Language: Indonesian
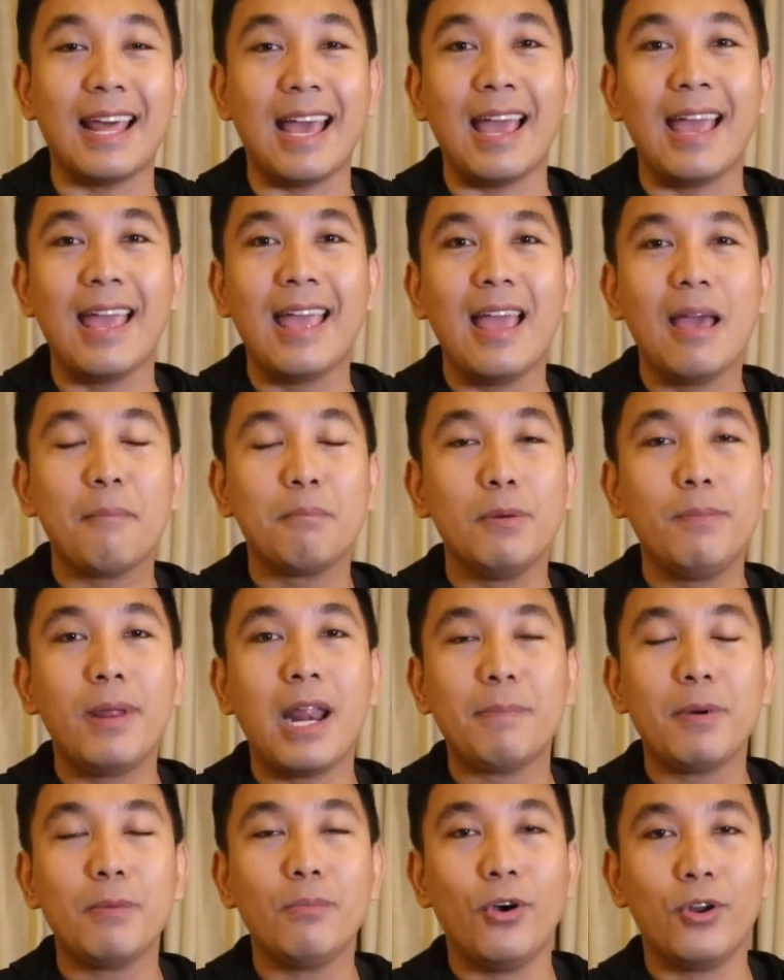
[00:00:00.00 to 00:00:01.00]
Nah,
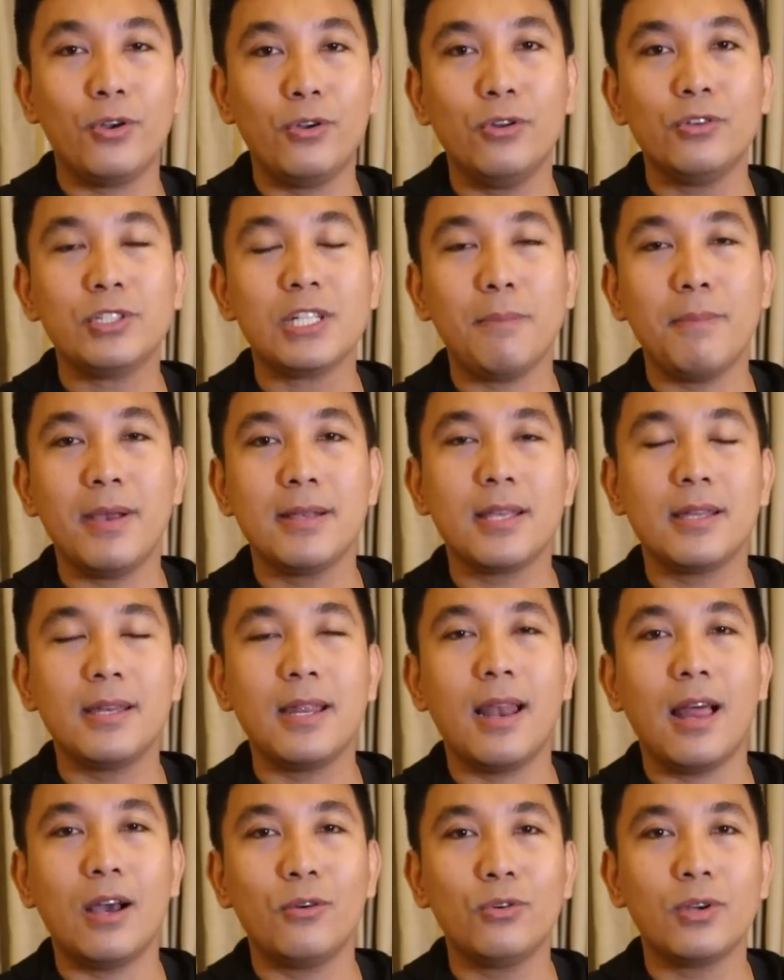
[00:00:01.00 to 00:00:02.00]
beberapa modus yang biasa
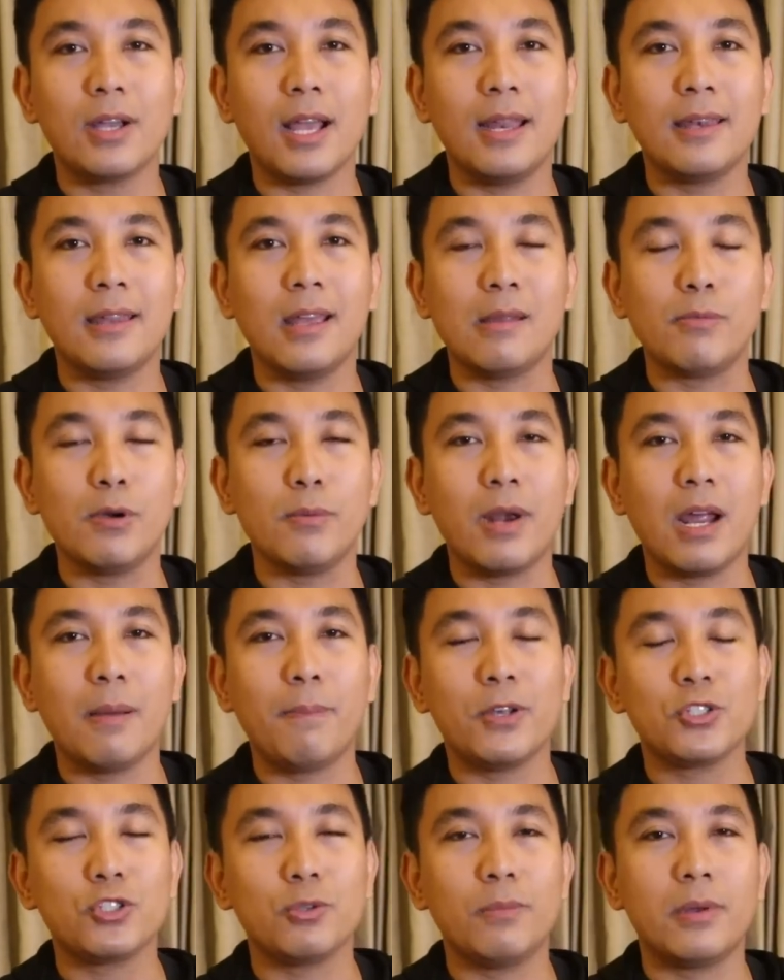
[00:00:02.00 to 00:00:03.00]
dilakukan dari
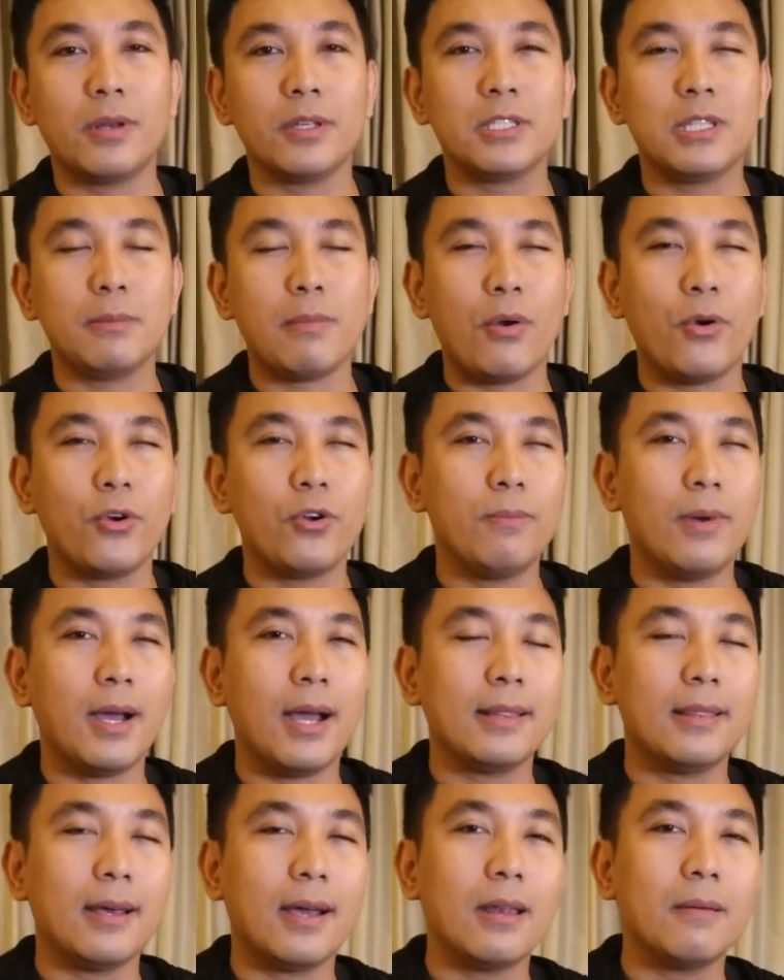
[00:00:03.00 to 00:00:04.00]
beberapa sumber istimewa aku
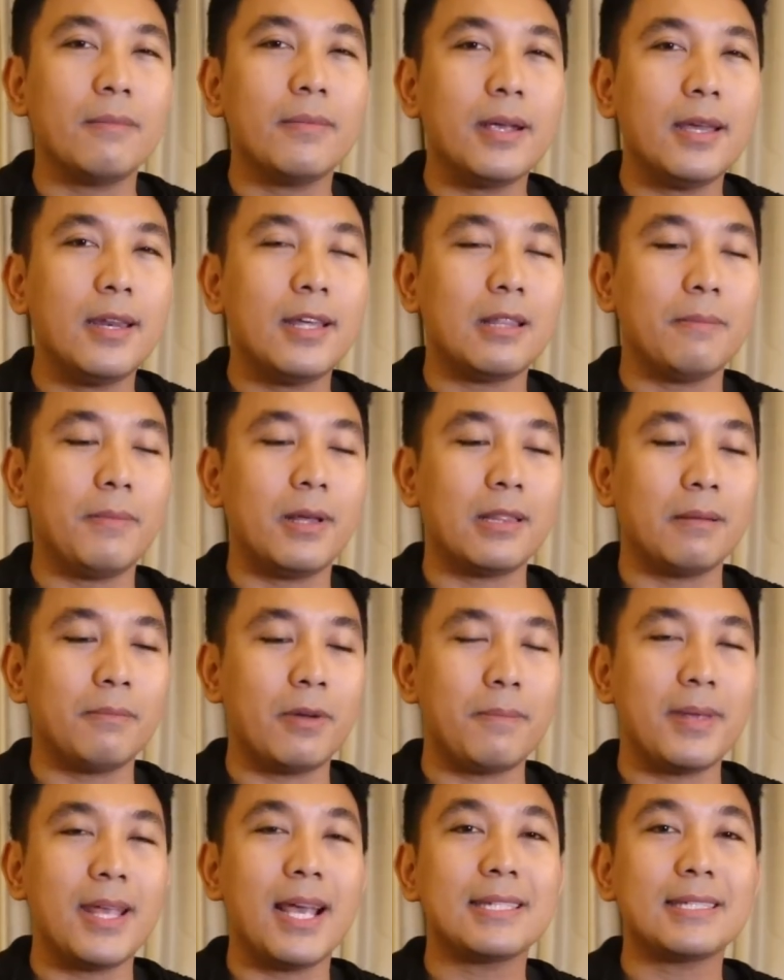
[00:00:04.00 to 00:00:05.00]
mengatakan begini
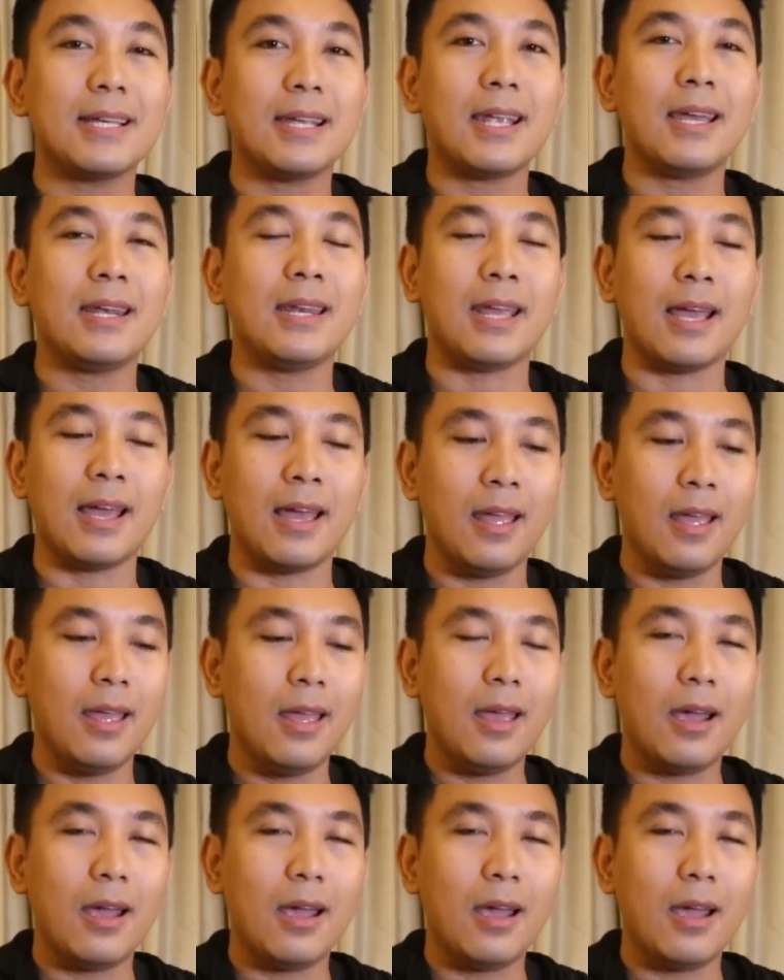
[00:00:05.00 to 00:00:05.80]
teman-teman, biasanya nih ya,